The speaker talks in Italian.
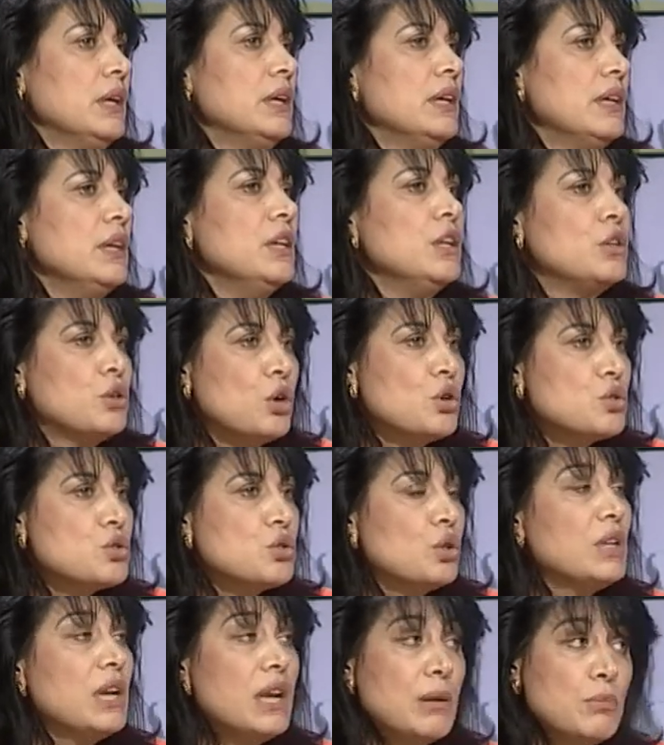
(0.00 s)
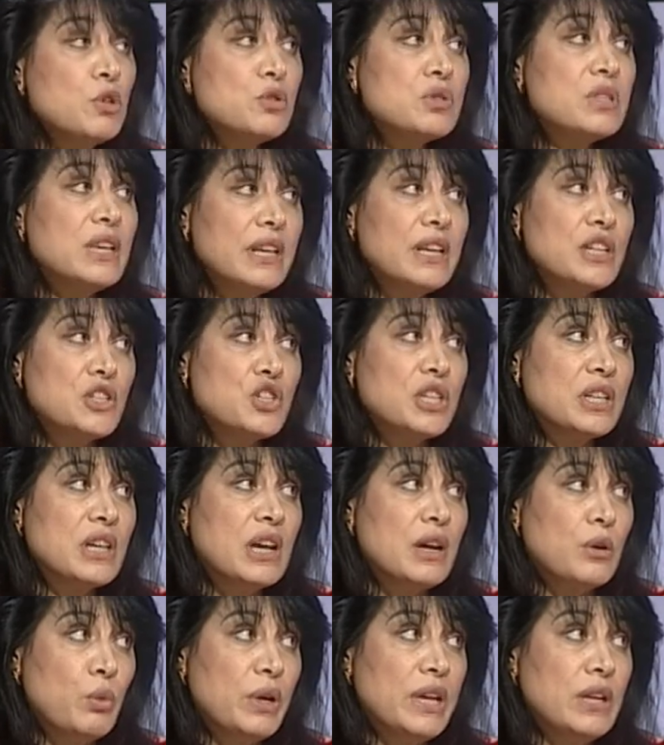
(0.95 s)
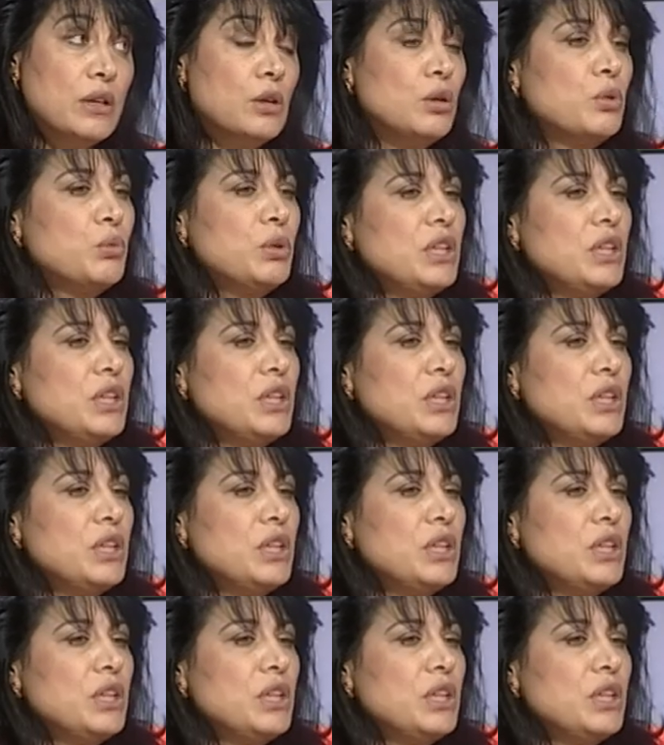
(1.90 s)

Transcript: eh, il costo della mostra era circa quello.